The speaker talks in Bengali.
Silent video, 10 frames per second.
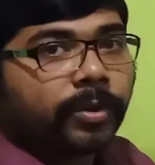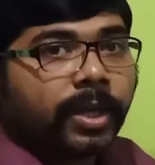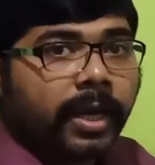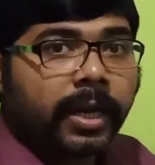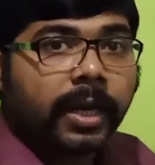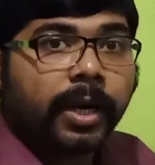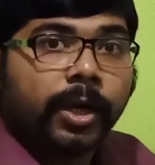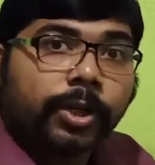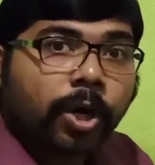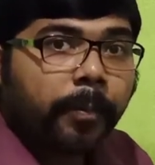মধ্যে
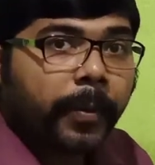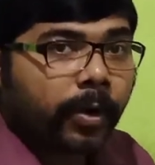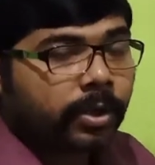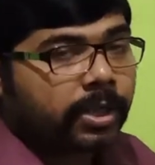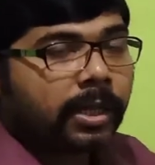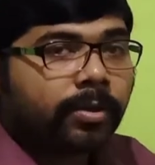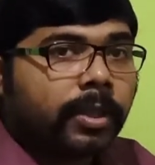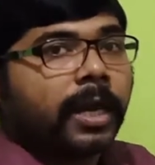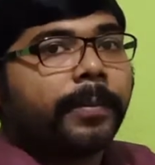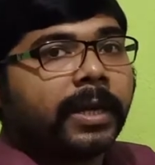সম্পর্ক
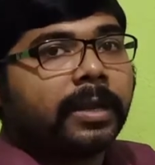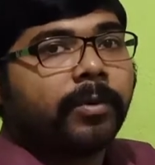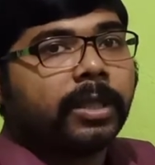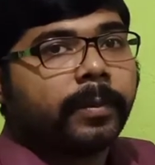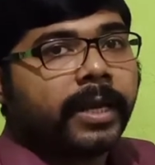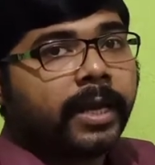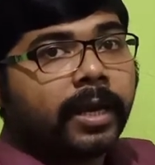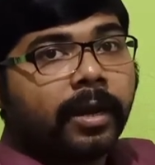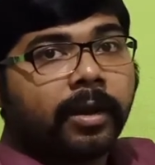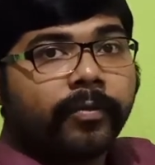সান্দ্রতাকে আমরা কি বলতে পারি
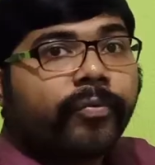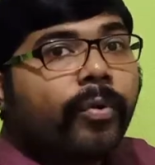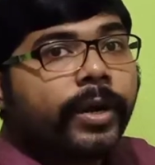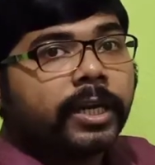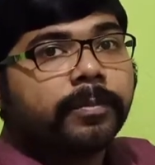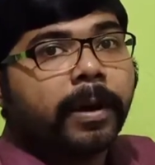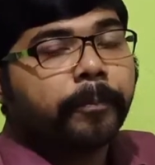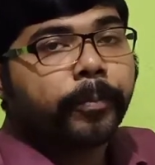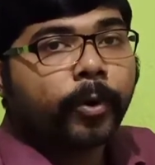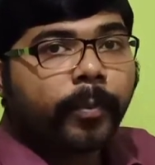ফ্লুইড বা
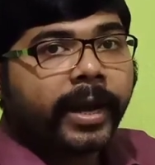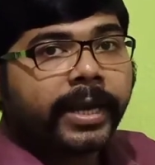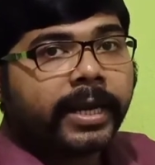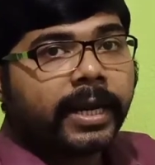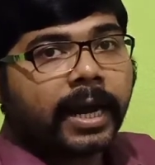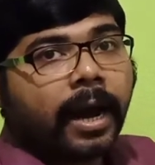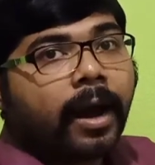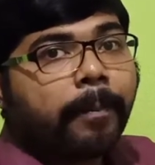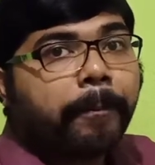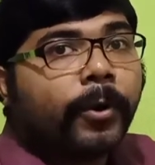প্রবাহীর
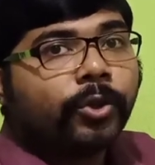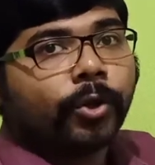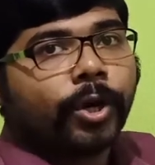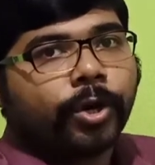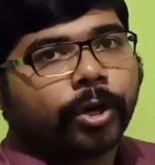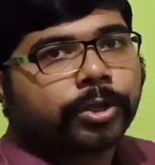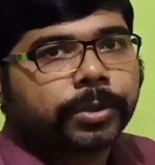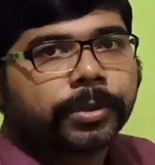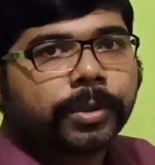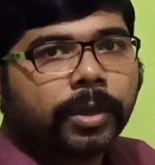আভ্যন্তরীণ
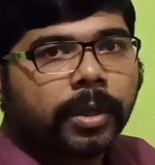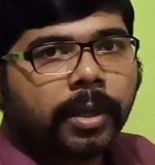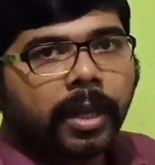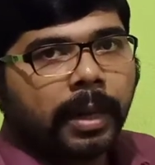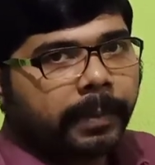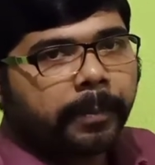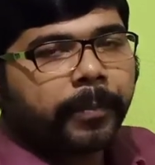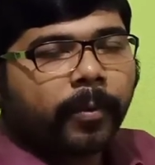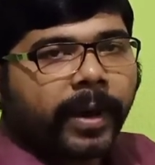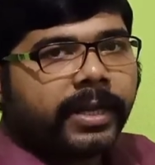ঘর্ষণ মানে
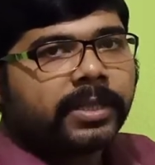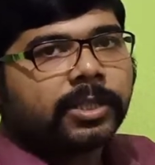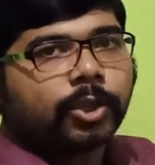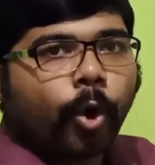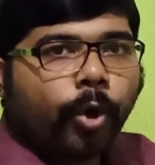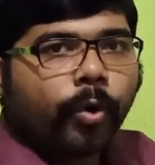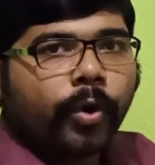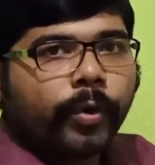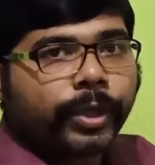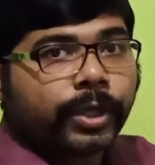প্রবাহীর যে স্তরগুলো
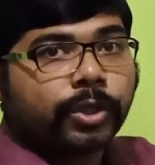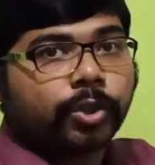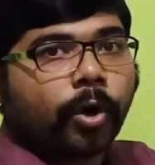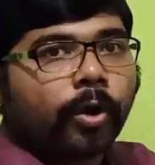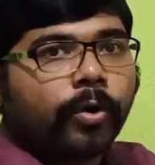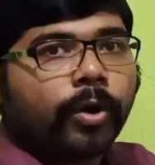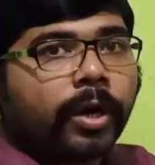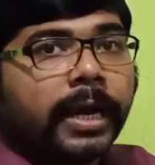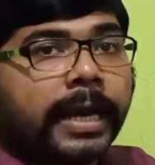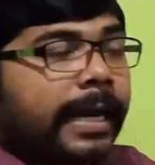রয়েছে সেই স্তরগুলোর
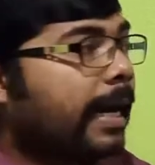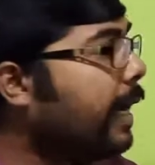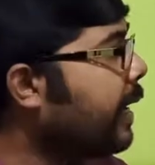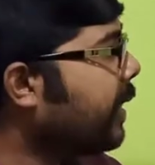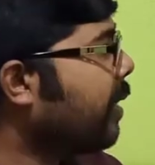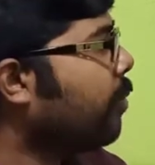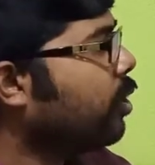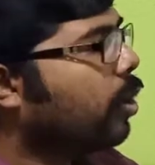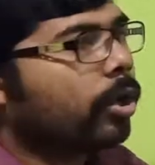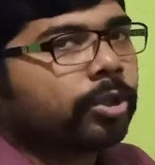নিজেদের
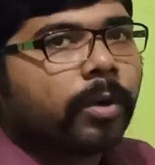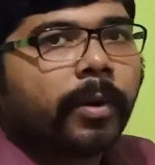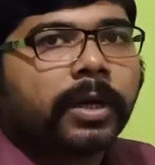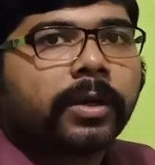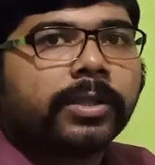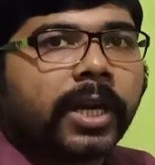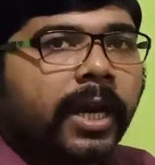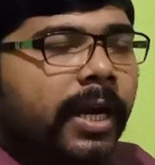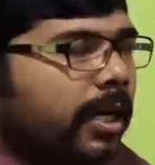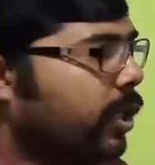মধ্যে ঘর্ষণ বলটা হচ্ছে
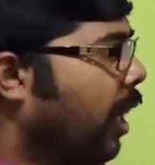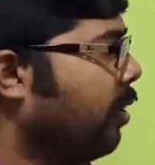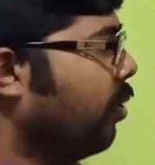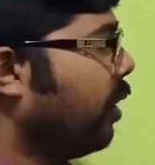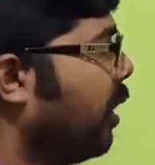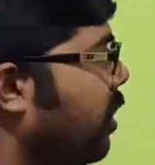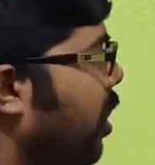সান্দ্রতা তাহলে